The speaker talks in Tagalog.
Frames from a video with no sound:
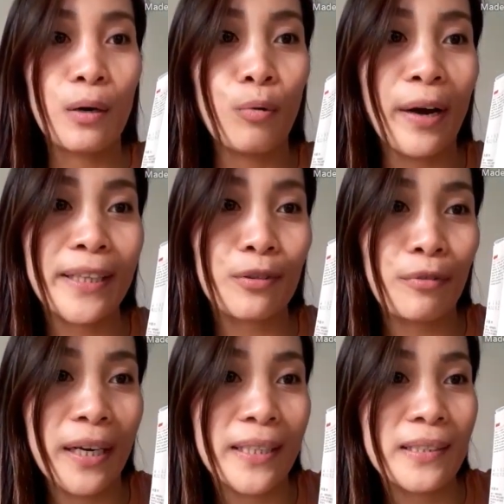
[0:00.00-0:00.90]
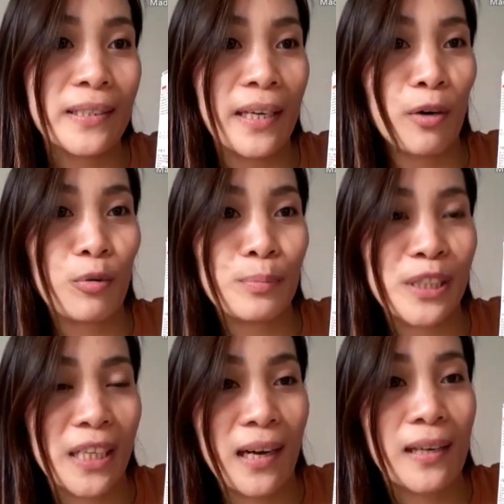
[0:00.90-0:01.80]
white rice serum
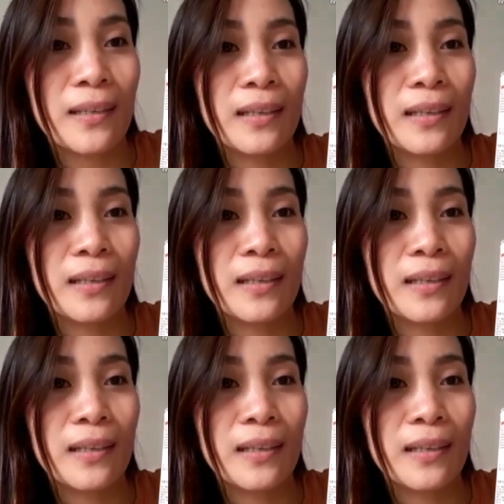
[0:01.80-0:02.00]
siya